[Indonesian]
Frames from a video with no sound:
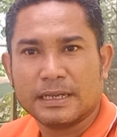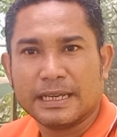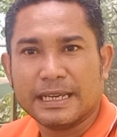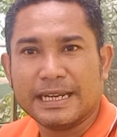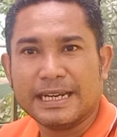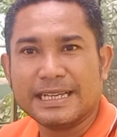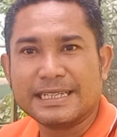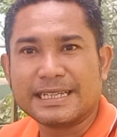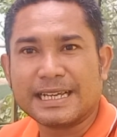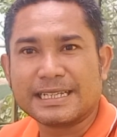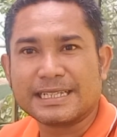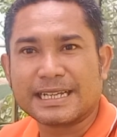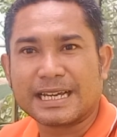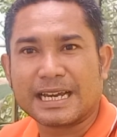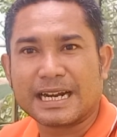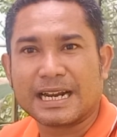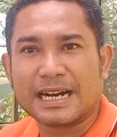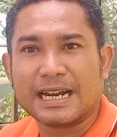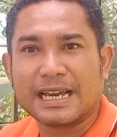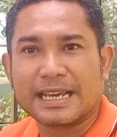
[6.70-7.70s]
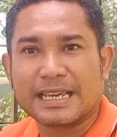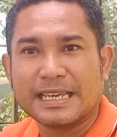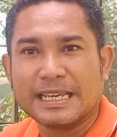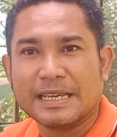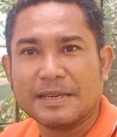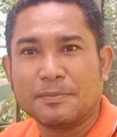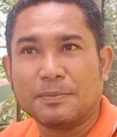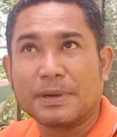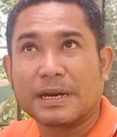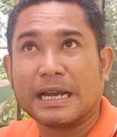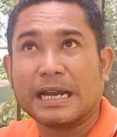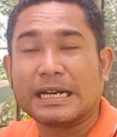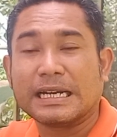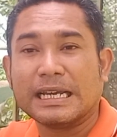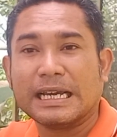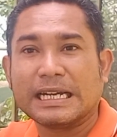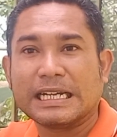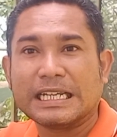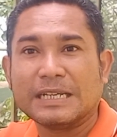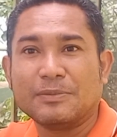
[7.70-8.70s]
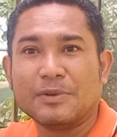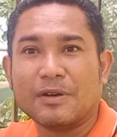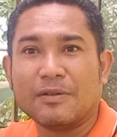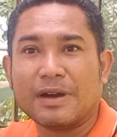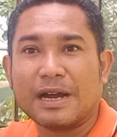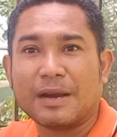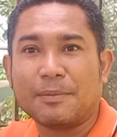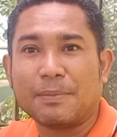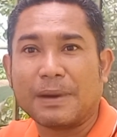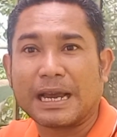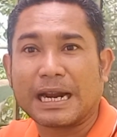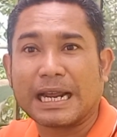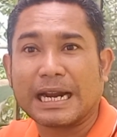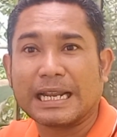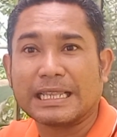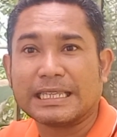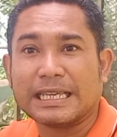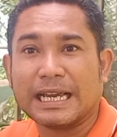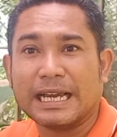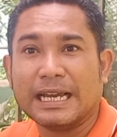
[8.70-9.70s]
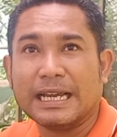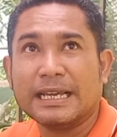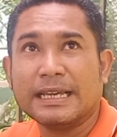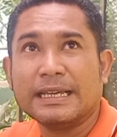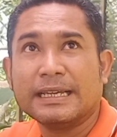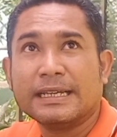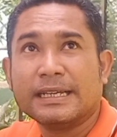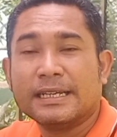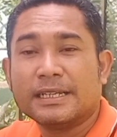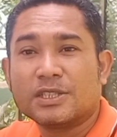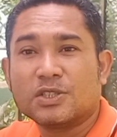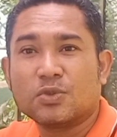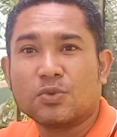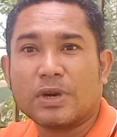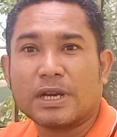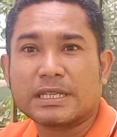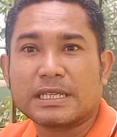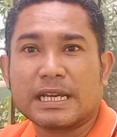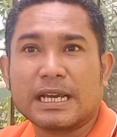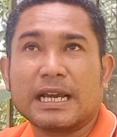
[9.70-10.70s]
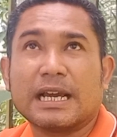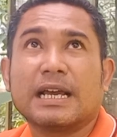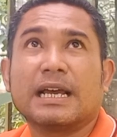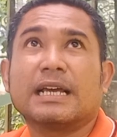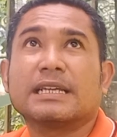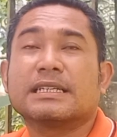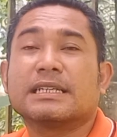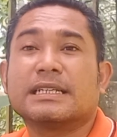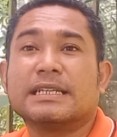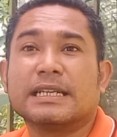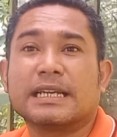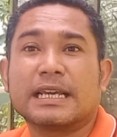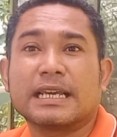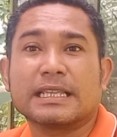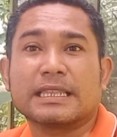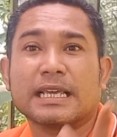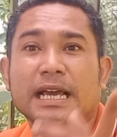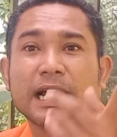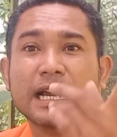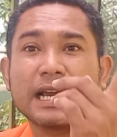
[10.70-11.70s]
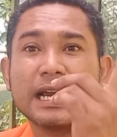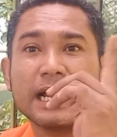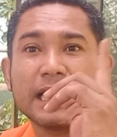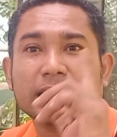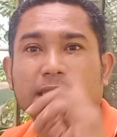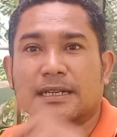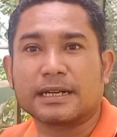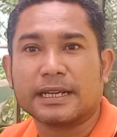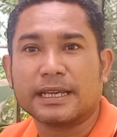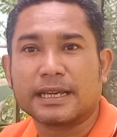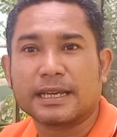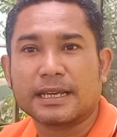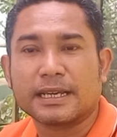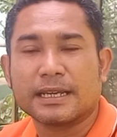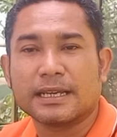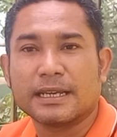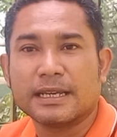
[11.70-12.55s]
ini saya sekarang lagi berada di bawah paranet ya cuaca sedikit agak terik